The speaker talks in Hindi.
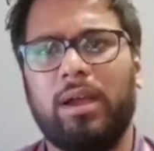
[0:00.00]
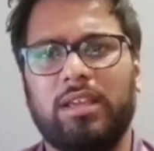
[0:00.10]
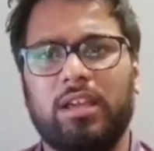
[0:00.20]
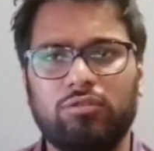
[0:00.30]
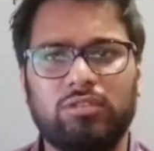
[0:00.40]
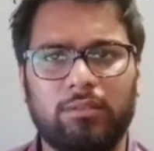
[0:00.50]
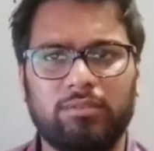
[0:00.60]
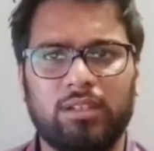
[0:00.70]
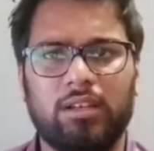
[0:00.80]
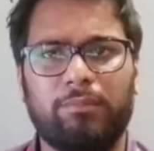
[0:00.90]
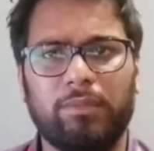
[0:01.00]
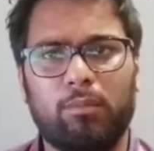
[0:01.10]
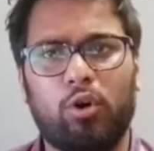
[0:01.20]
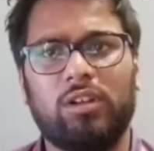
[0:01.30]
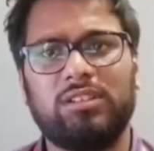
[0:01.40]
किया सनसन ने अपने
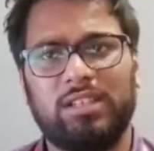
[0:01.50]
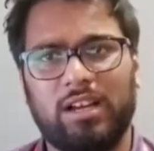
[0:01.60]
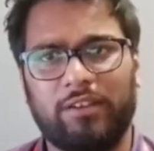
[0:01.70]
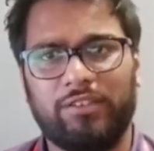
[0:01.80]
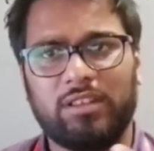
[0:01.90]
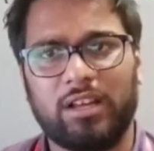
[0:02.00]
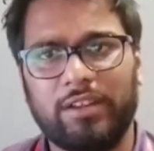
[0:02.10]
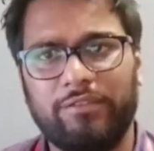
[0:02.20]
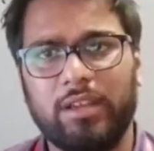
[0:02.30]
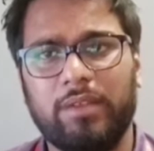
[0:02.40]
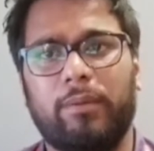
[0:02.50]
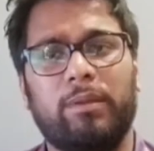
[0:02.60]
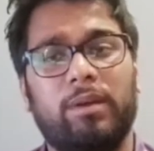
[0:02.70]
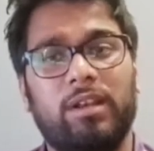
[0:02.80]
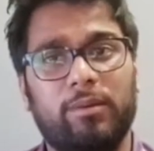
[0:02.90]
बॉलर्स की काफी तारीफ की अपने
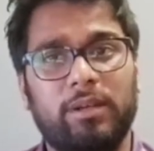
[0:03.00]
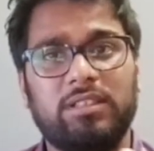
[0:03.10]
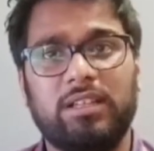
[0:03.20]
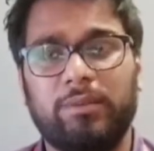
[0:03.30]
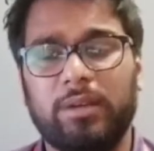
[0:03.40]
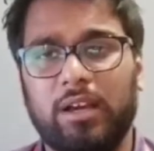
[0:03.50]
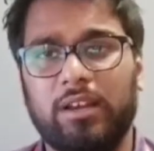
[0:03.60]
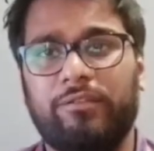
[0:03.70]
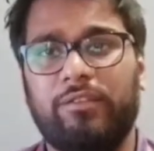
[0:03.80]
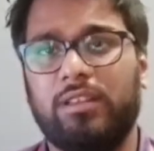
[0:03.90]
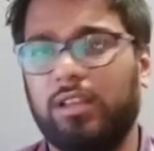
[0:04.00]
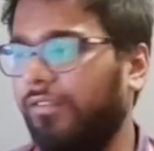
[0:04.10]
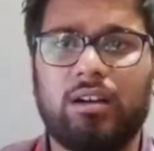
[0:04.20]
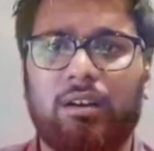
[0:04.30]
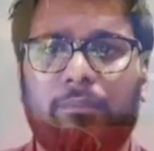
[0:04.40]
बल्लेबाजी की भी काफी
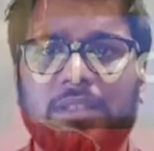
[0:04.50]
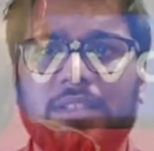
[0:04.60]
तारीफ की पंजाब